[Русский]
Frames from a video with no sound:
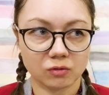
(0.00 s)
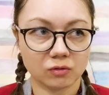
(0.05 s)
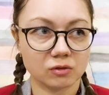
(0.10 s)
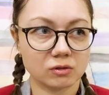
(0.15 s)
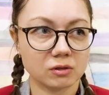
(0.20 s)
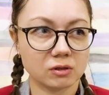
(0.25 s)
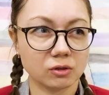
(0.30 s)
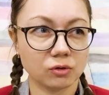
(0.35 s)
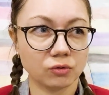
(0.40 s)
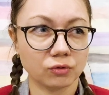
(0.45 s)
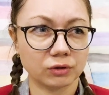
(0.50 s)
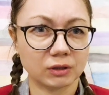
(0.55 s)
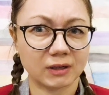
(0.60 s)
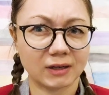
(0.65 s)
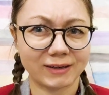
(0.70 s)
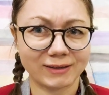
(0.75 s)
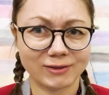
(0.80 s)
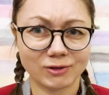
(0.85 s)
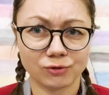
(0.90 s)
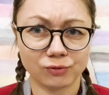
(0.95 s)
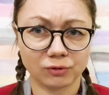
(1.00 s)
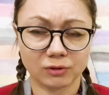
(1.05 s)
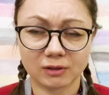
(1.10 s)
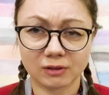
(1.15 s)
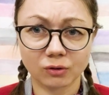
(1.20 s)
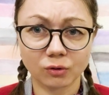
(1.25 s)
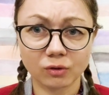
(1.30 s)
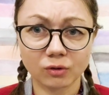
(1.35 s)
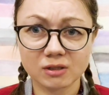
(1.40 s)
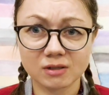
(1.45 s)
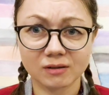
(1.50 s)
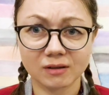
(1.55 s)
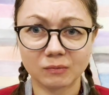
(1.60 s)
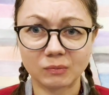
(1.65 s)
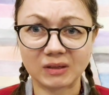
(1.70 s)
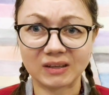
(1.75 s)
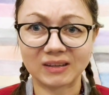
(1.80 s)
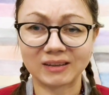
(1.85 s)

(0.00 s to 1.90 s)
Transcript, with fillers: То есть ее накачивают наркотиками.